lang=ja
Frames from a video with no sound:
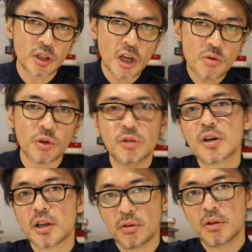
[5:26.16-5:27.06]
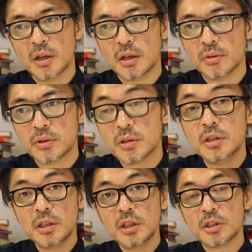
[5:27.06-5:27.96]
つ結構いるわけ。普通
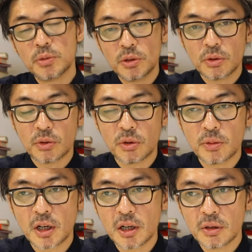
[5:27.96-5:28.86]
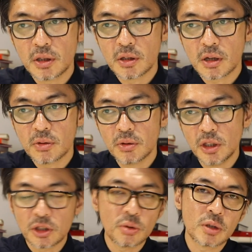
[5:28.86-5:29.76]
にね、自分の子供が通ってる学校
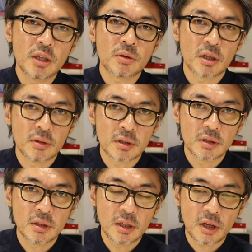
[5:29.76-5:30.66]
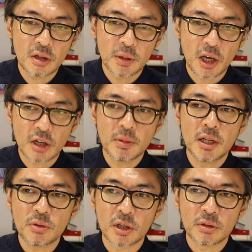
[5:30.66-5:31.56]
に1億円とか寄付する。で、例えば100万
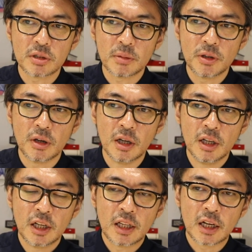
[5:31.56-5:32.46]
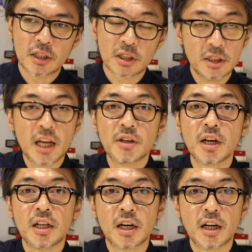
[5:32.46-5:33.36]
円とか寄付してもなんか少ないぐ
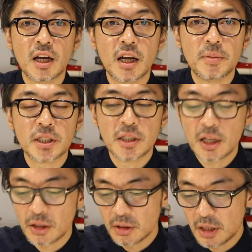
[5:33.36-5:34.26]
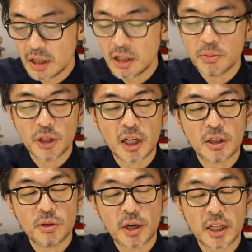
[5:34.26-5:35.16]
らいだから別に何にも
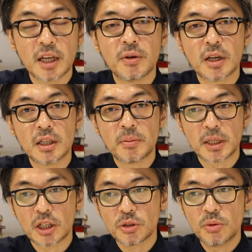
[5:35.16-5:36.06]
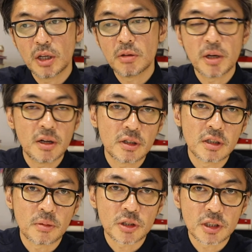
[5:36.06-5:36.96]
言われないわけ。まあ多少お礼のメールは来る
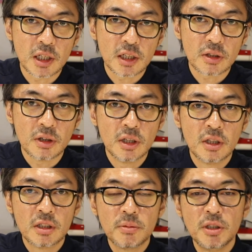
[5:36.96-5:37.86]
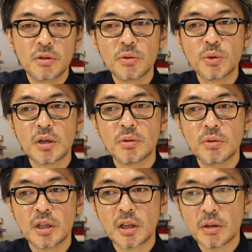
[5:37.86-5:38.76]
かもしれないけど、でも日本の学
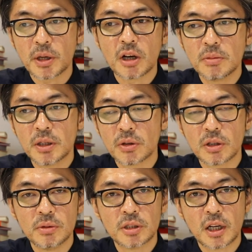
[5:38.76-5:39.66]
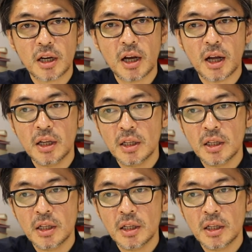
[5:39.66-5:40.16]
校で例えば100万とか寄付したら